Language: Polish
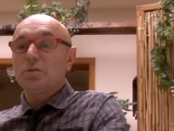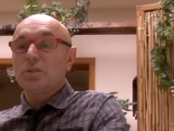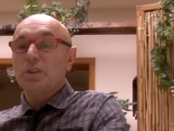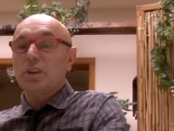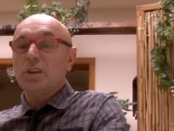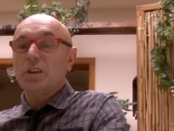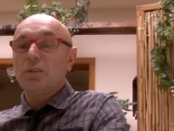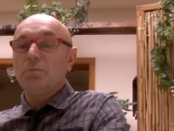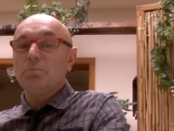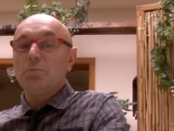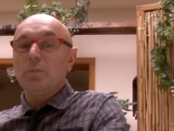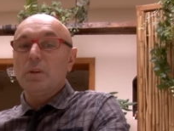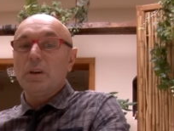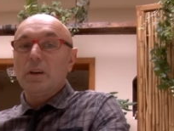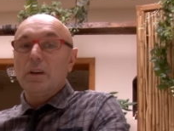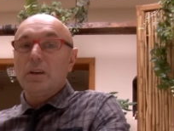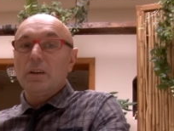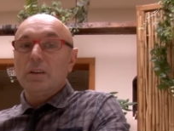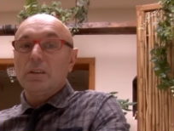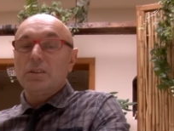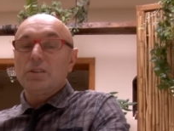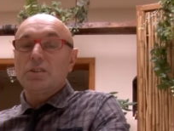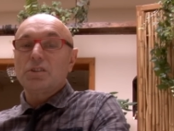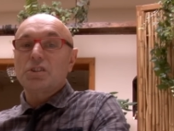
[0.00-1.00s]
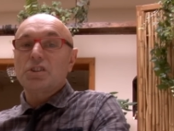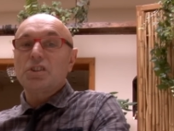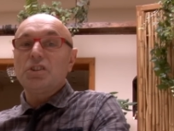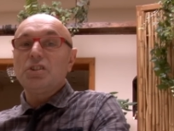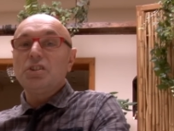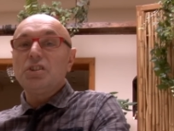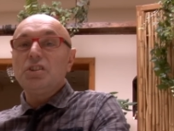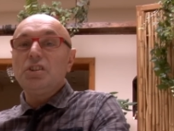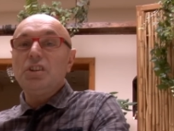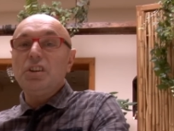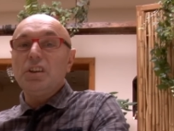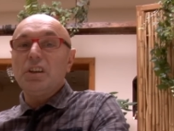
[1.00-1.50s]
takim
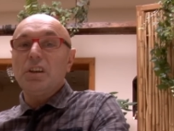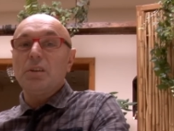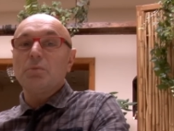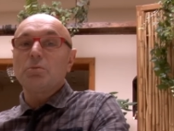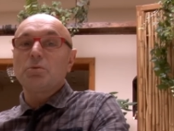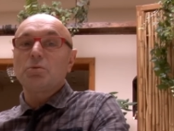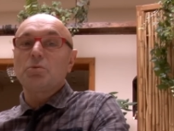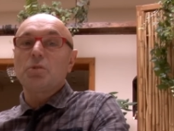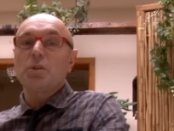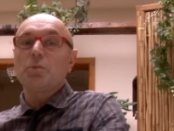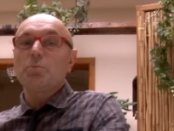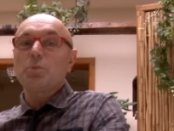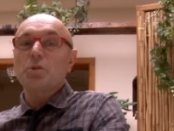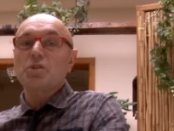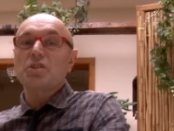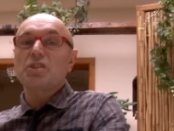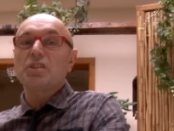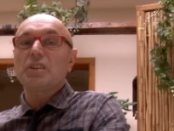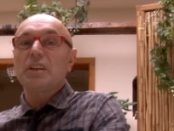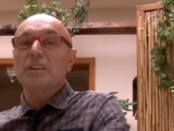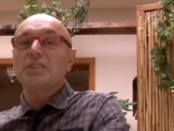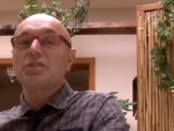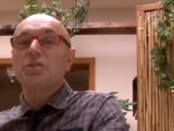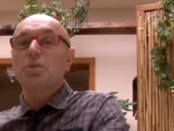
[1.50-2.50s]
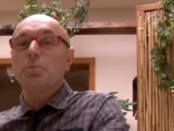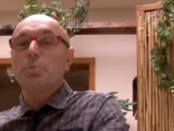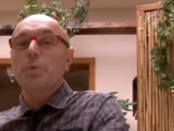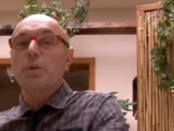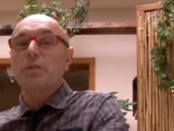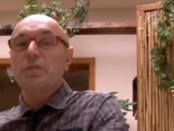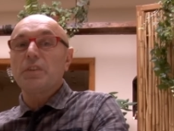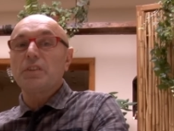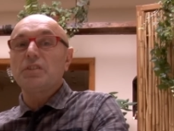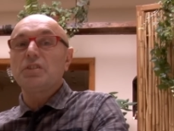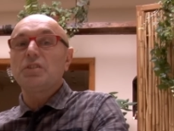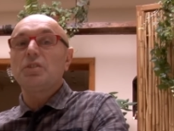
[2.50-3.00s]
czynnikiem, który może nas
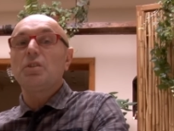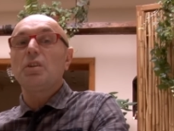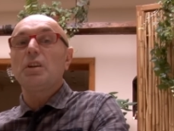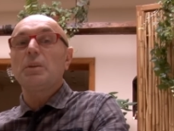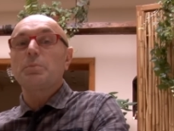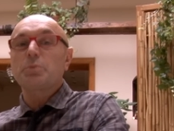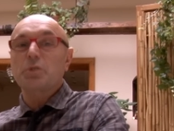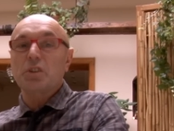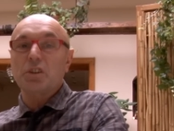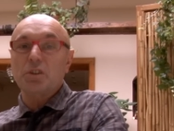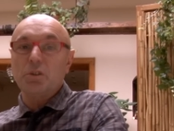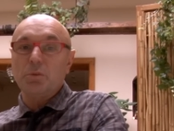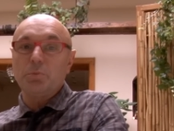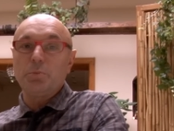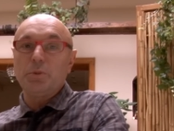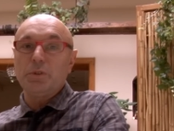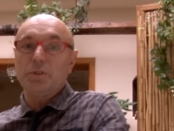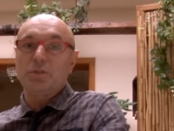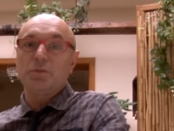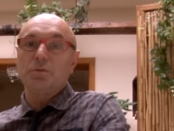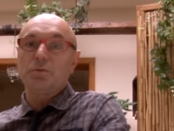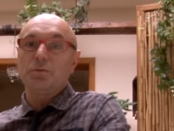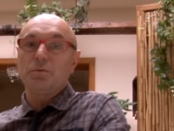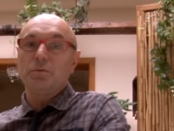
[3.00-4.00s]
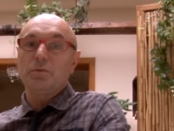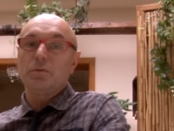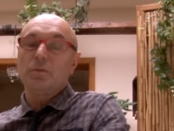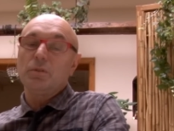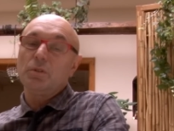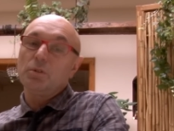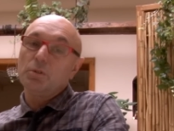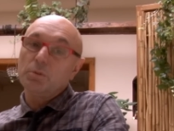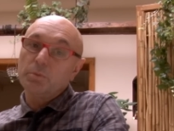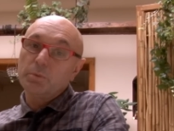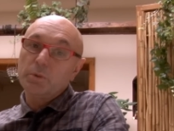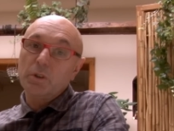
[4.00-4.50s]
doprowadzić do lepszego bytu
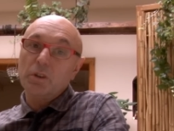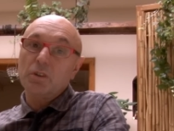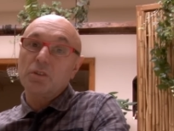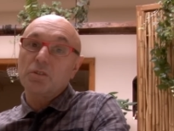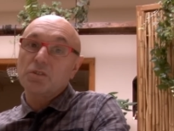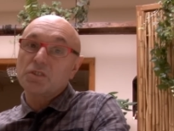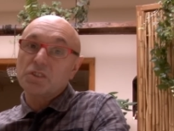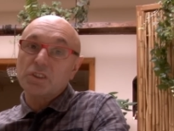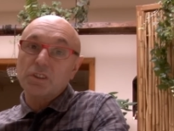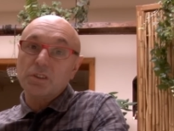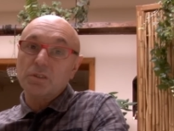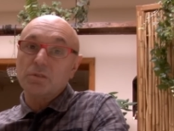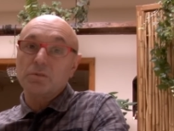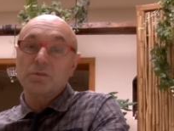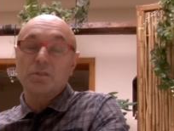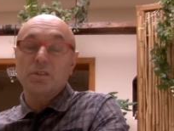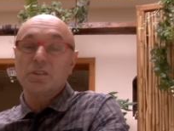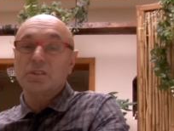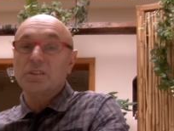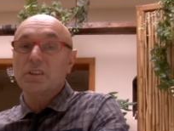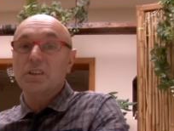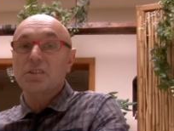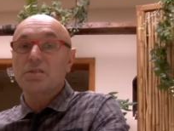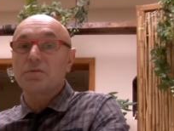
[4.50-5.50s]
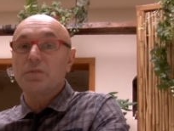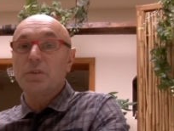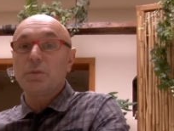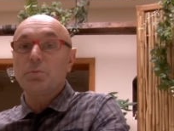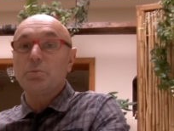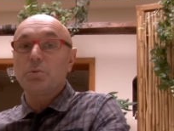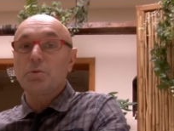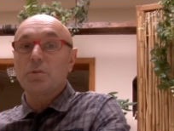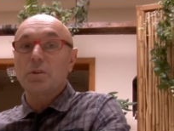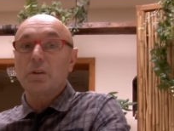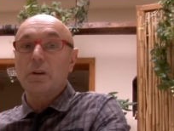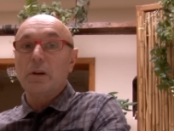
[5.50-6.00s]
lub do gorszego, to jest nasz
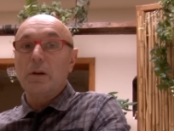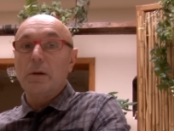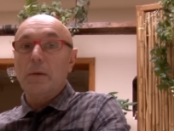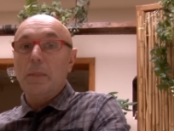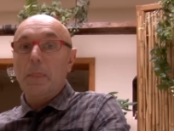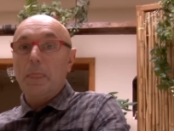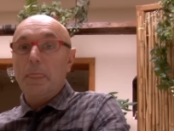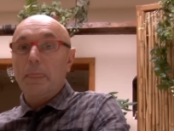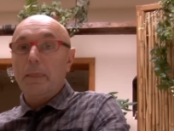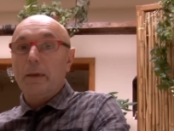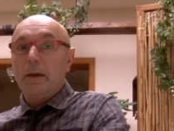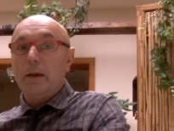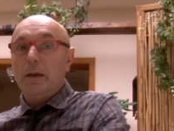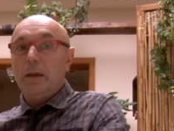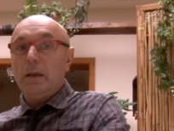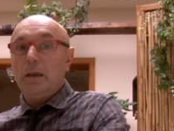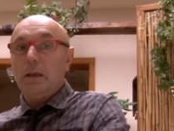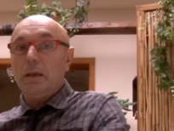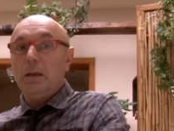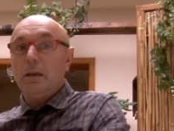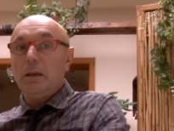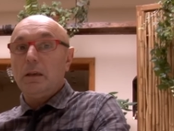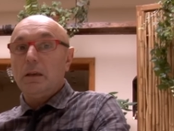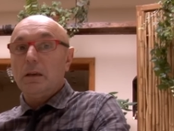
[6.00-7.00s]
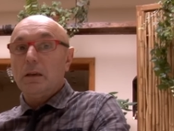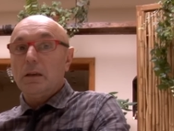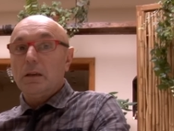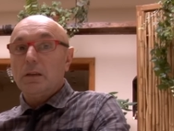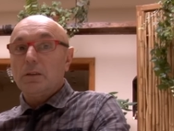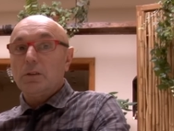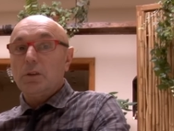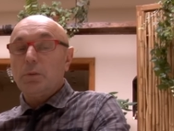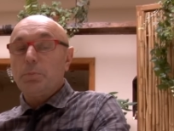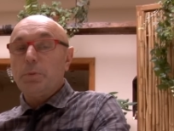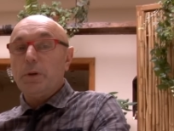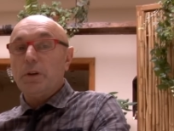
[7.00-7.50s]
wybór. I
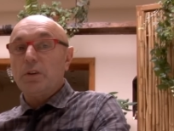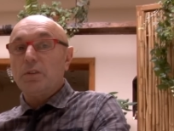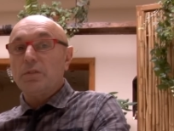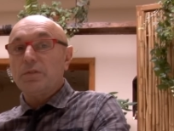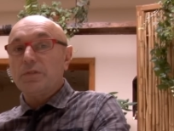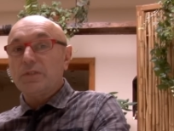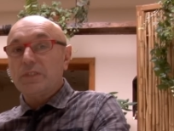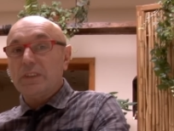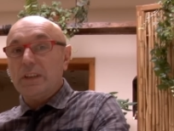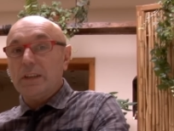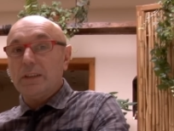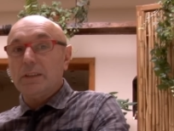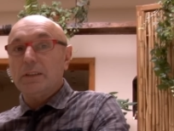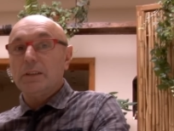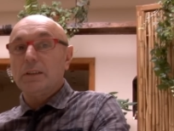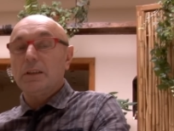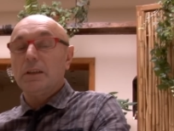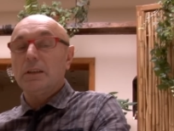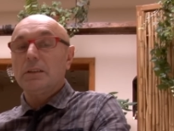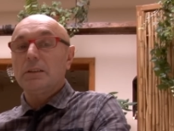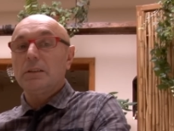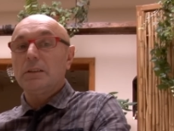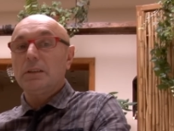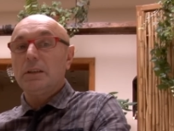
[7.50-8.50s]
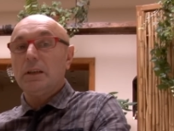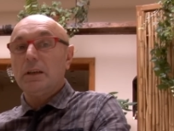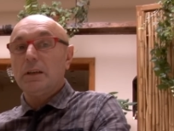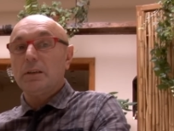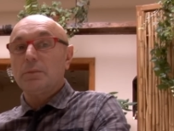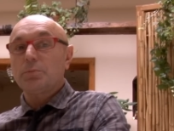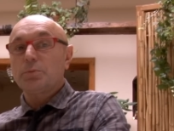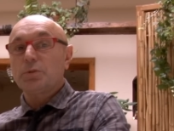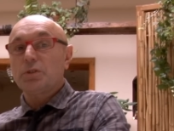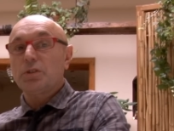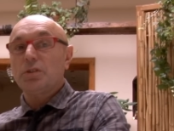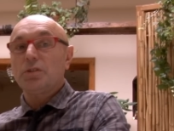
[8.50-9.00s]
dopiero wtedy, kiedy
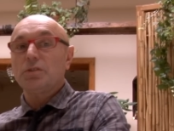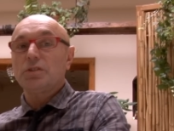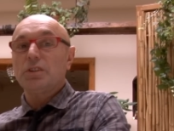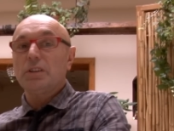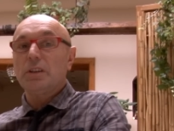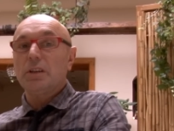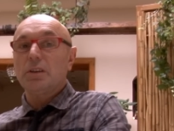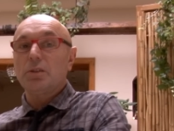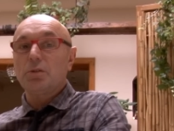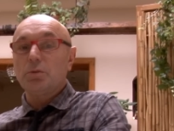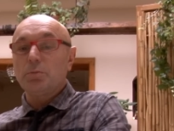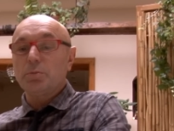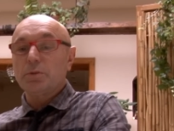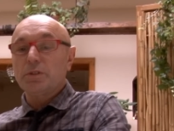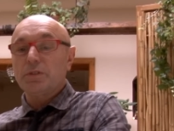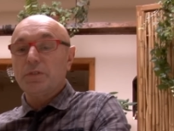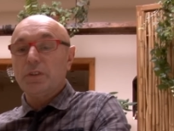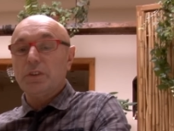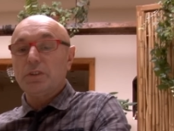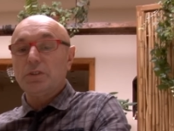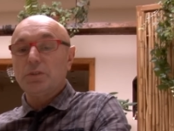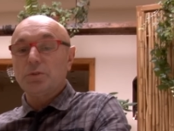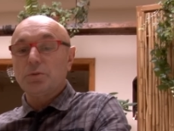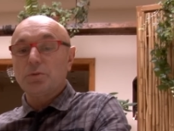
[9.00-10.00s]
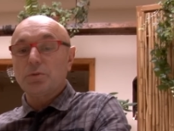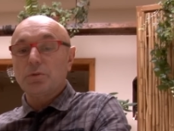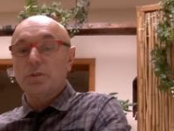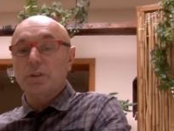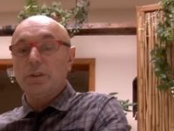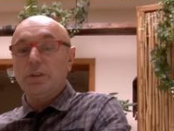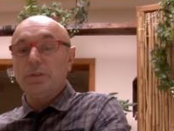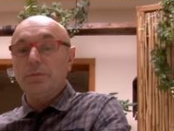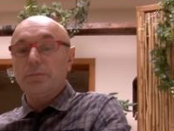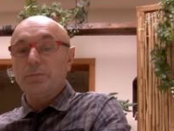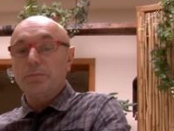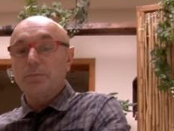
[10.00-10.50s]
ja przychodzę na grób swojej
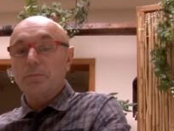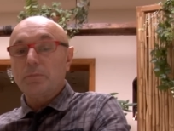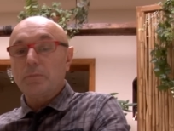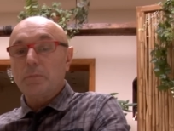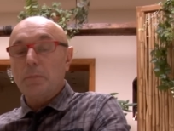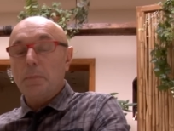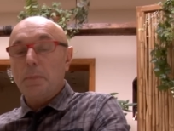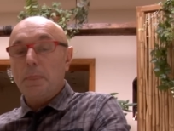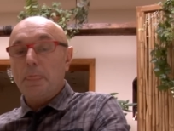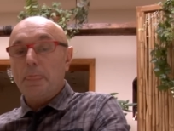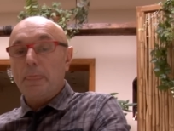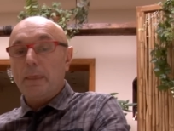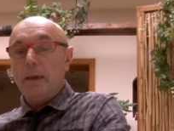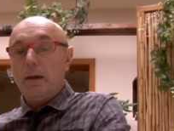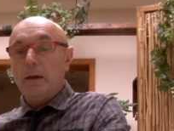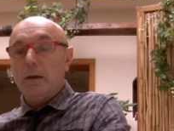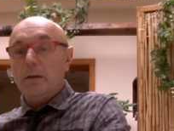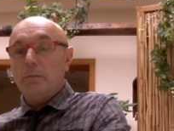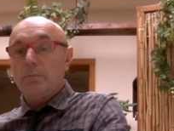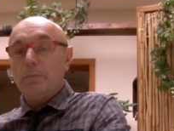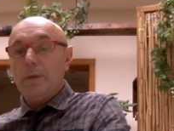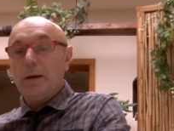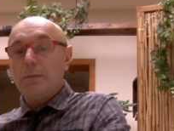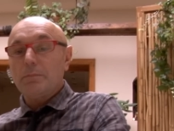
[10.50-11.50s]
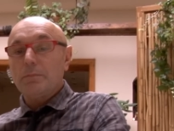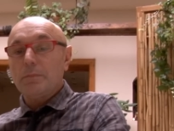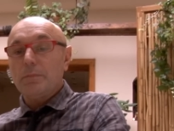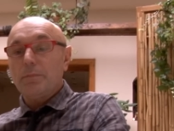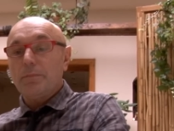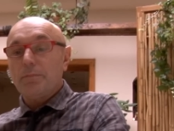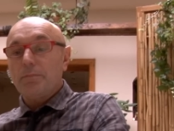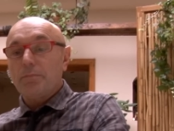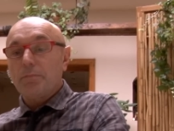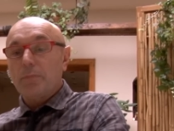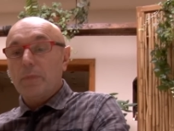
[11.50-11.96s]
córki, mam